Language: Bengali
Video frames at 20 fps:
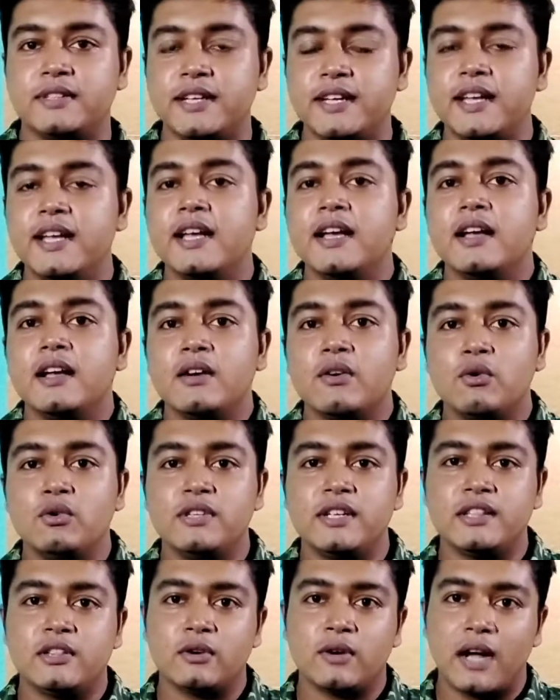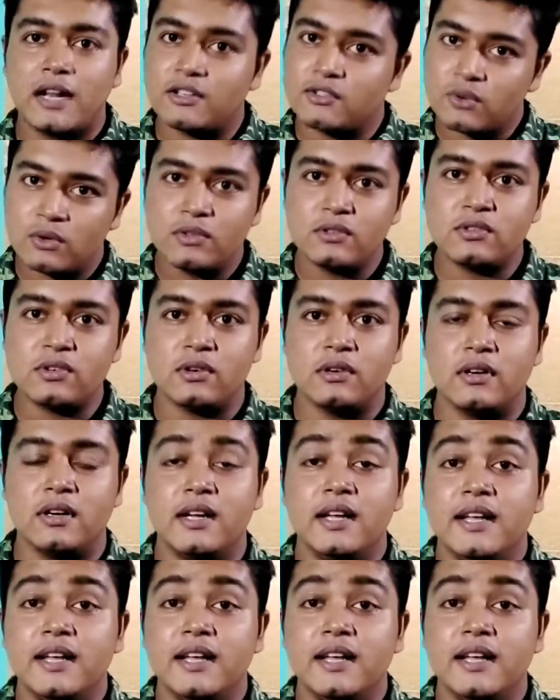মধ্যে গুজে তো গান শুনছো